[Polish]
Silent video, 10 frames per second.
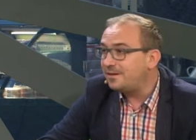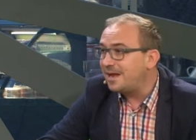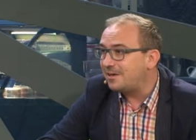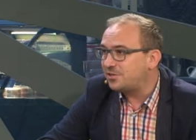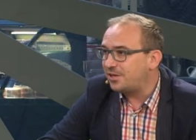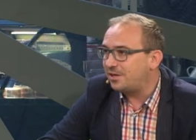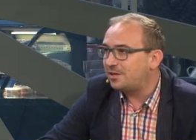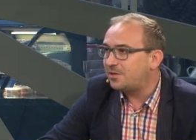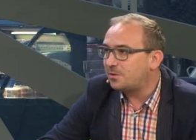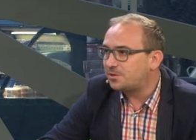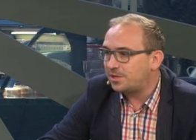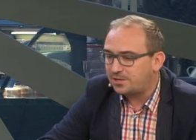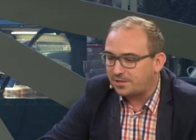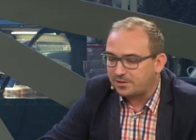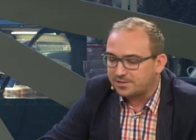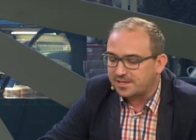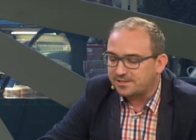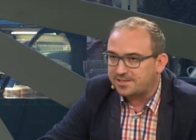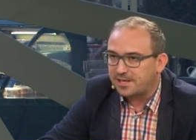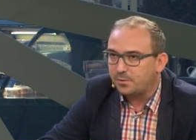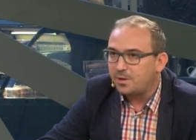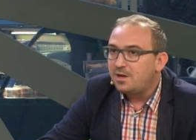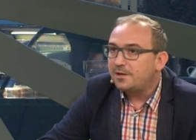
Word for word: inaczej dotrzeć do tego skansenu.